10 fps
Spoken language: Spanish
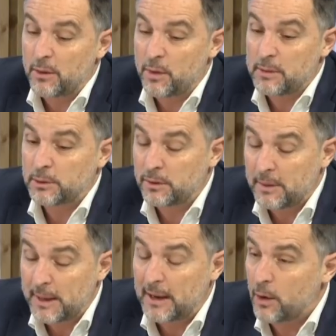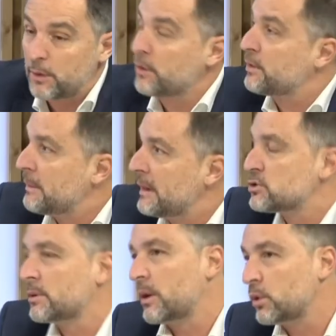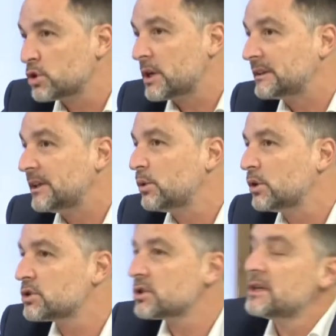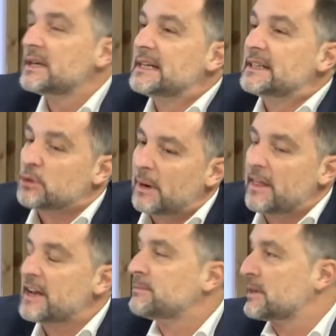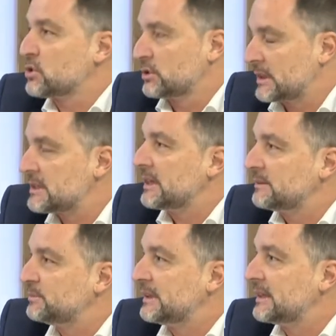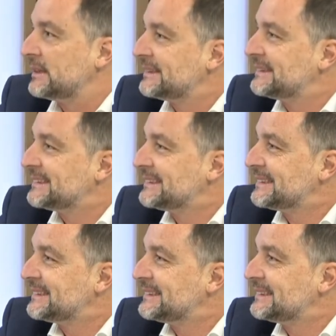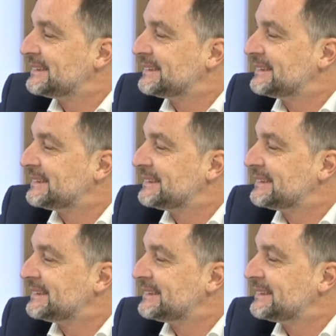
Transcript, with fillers: ley de juicio civil y el código civil sobre algunos artículos sobre la ley de las mascotas, sí. ¿Y ahora una mascota